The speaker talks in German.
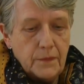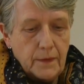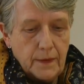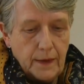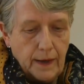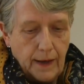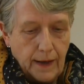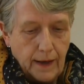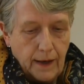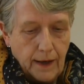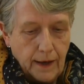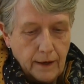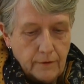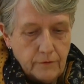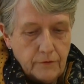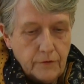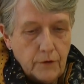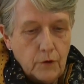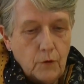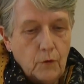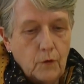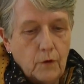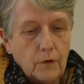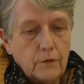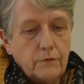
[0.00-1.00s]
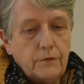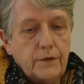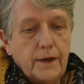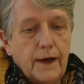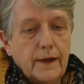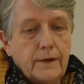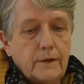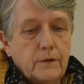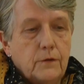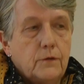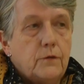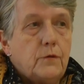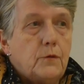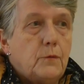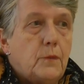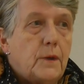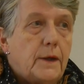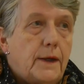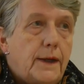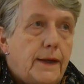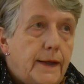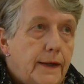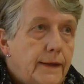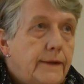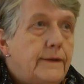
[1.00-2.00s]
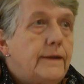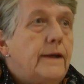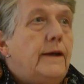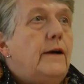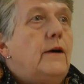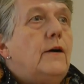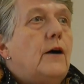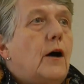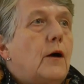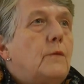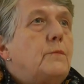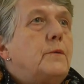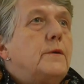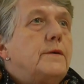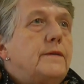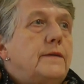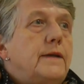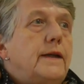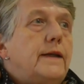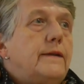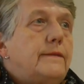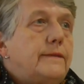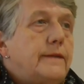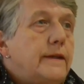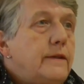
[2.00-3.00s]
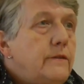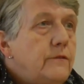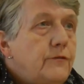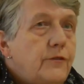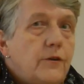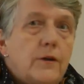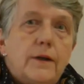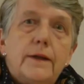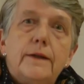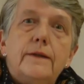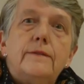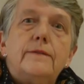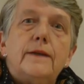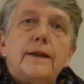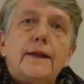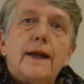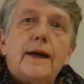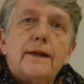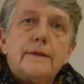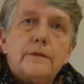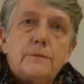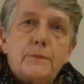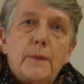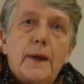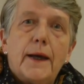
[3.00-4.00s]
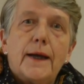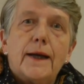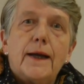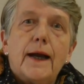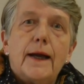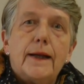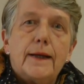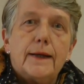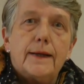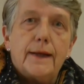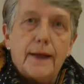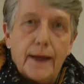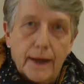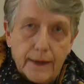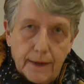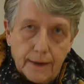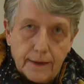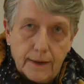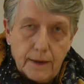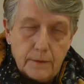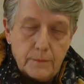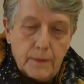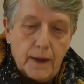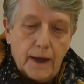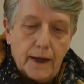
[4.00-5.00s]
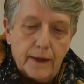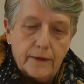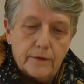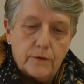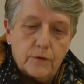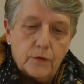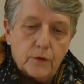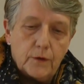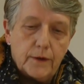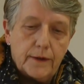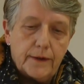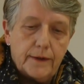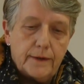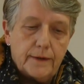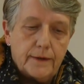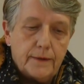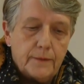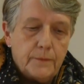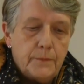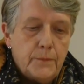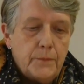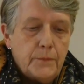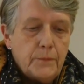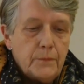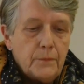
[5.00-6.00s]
der AWO und wir hatten uns überlegt, ob es nicht sinnvoll ist, in Hasbergen eine Kleiderkammer einzurichten.